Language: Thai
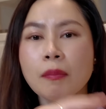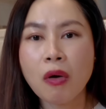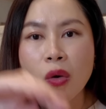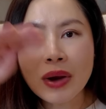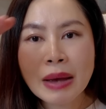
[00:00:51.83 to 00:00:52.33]
พอ
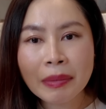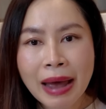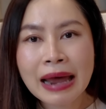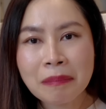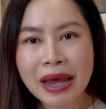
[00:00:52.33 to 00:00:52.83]
เวลามัน
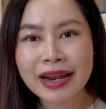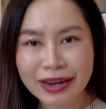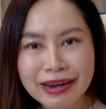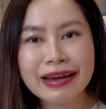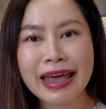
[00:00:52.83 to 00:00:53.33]
ผ่านไปนะ
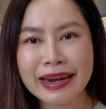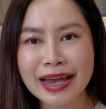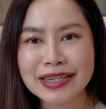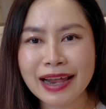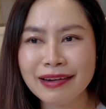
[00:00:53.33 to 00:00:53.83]
เออ เห็นได้
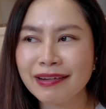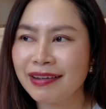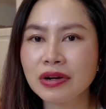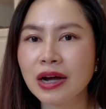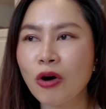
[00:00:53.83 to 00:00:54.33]
ชัดเลย
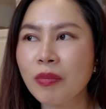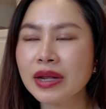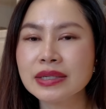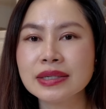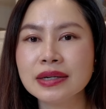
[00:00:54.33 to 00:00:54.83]
คือเขาไม่ได้
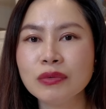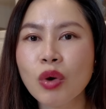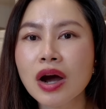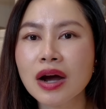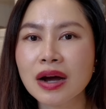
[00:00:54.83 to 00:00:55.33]
ซื้อเว
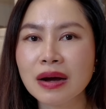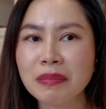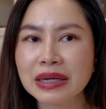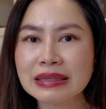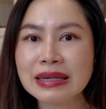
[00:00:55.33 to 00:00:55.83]
อร์เห
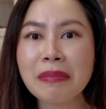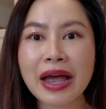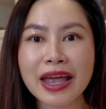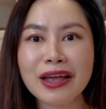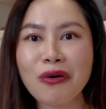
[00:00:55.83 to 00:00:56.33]
มือนสมั
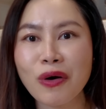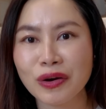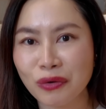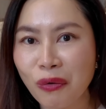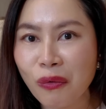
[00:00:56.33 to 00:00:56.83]
ยก่อน
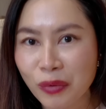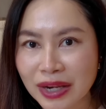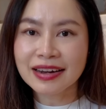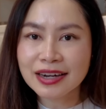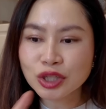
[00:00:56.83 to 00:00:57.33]
โควิด
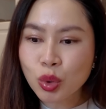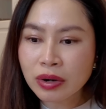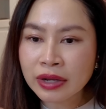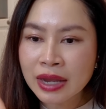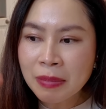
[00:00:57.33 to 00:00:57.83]
คือช่วง
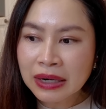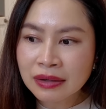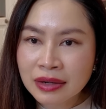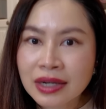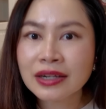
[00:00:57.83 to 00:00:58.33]
ที่มัน
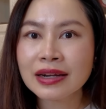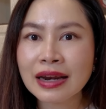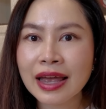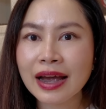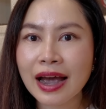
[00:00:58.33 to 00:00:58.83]
ขึ้น
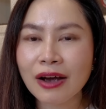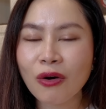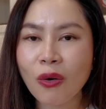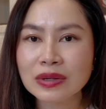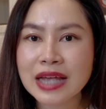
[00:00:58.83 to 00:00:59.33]
เล็กๆอะค่ะ ข
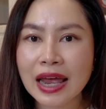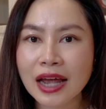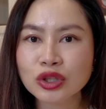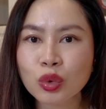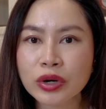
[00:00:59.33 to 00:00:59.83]
องสายลั
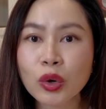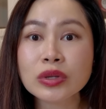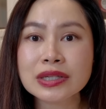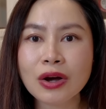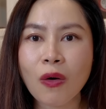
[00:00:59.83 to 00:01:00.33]
กชูที่คน
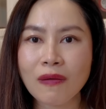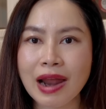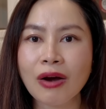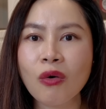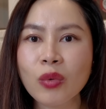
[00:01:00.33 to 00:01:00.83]
ซื้อของห
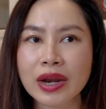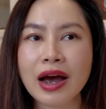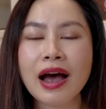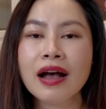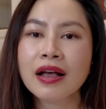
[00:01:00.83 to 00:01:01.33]
ลังโควิดอะ
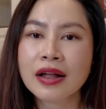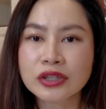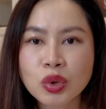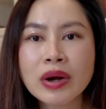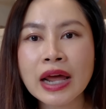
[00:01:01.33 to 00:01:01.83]
ค่ะ
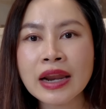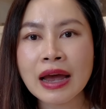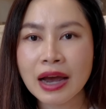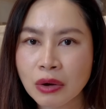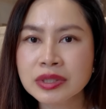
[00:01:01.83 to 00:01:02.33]
ช่วงนั้นอะ
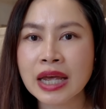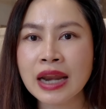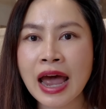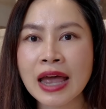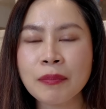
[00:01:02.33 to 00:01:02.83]
เข้าใจ
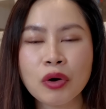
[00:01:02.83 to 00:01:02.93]
ได้ เพ